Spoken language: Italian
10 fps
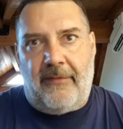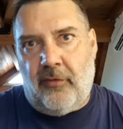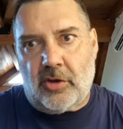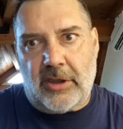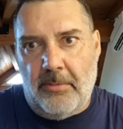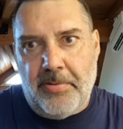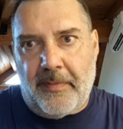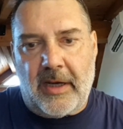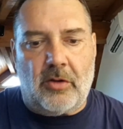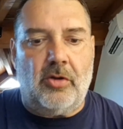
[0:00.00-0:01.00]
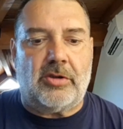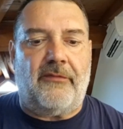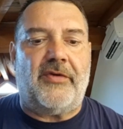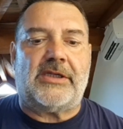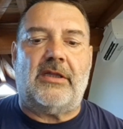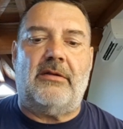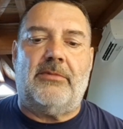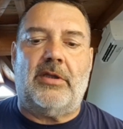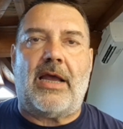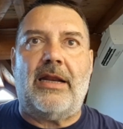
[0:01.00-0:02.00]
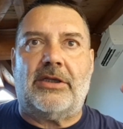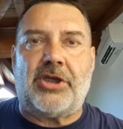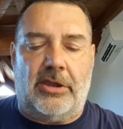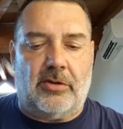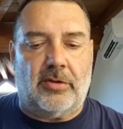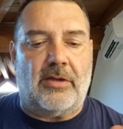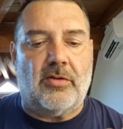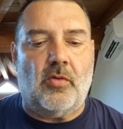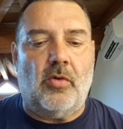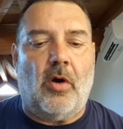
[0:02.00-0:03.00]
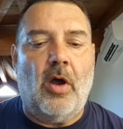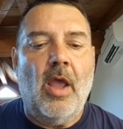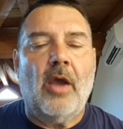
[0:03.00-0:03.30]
è forse il più pericoloso in vista del mondiale, a 181,